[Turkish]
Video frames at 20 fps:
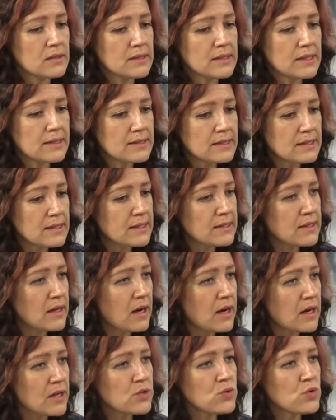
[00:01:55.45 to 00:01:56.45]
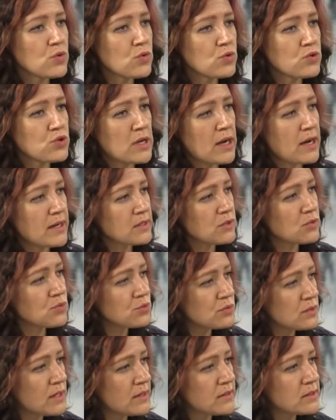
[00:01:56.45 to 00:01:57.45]
yetkilerini hangi ölçülerde
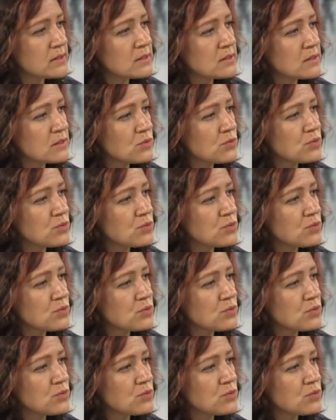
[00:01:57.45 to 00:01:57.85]
kullandıkları,